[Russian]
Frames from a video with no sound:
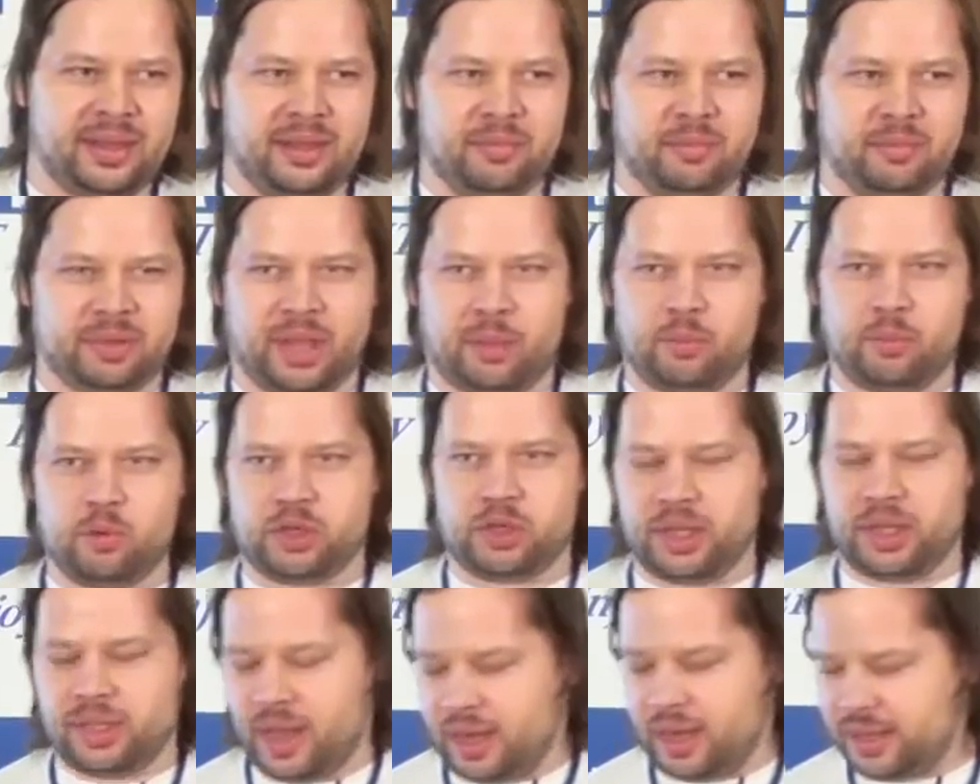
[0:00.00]
Потому
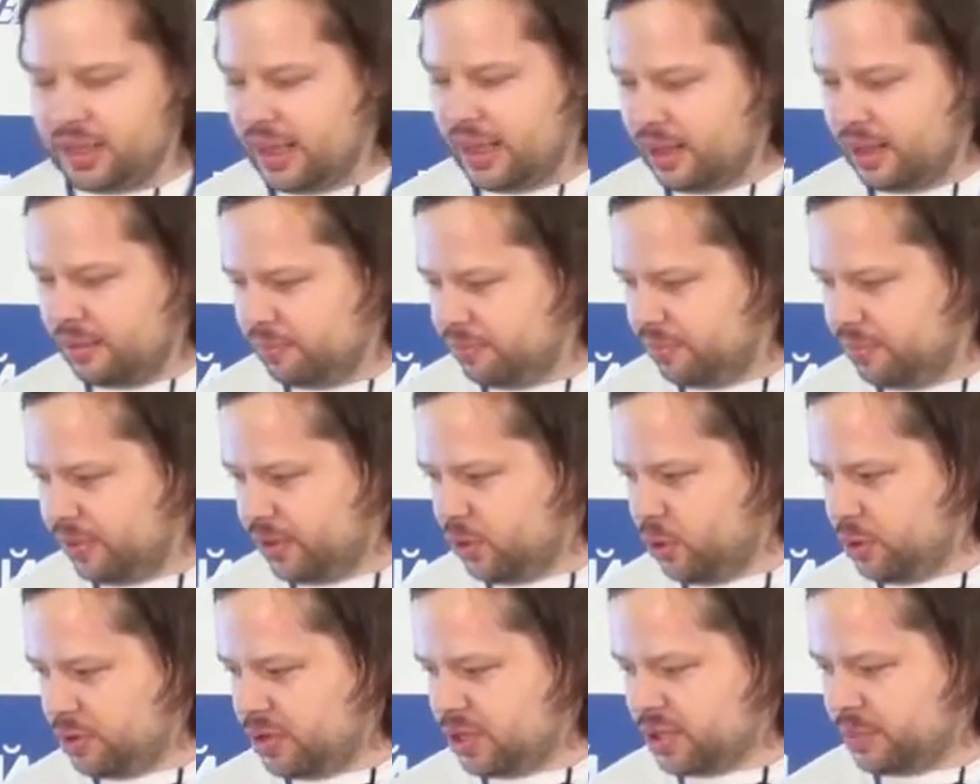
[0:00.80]
что когда
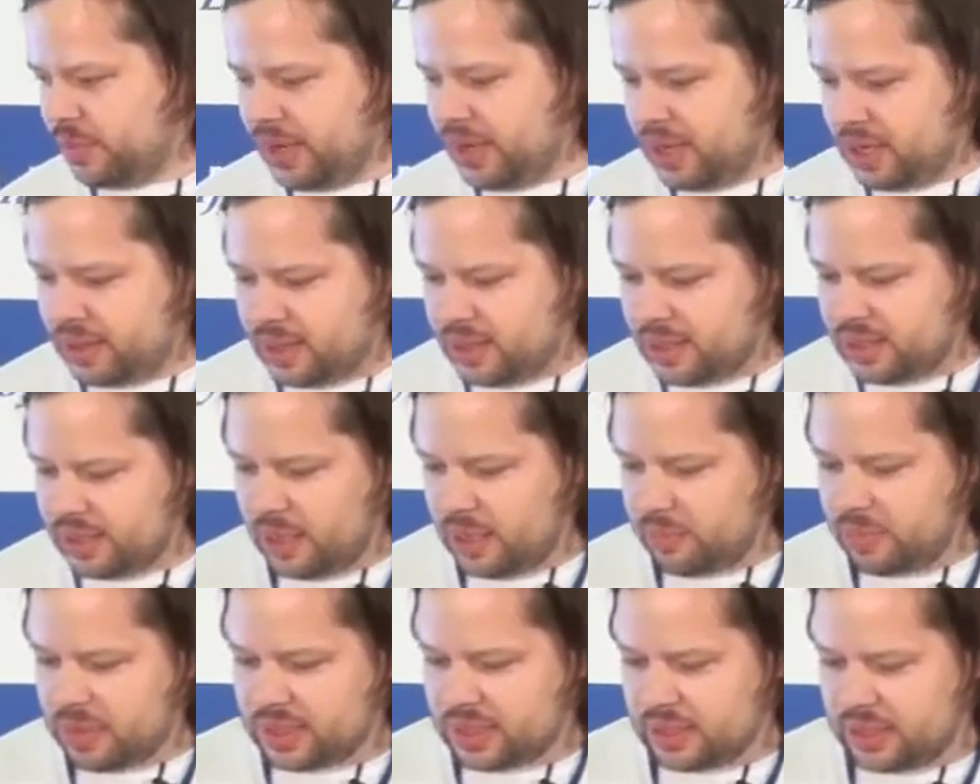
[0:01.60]
приходишь с монеты, где
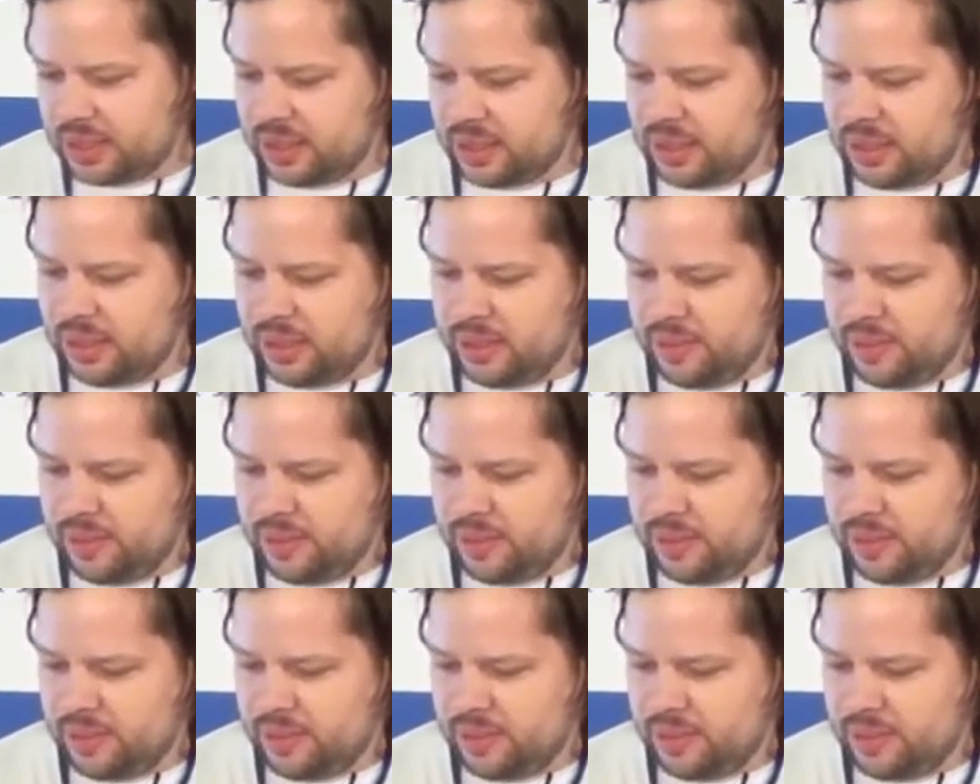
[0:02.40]
написано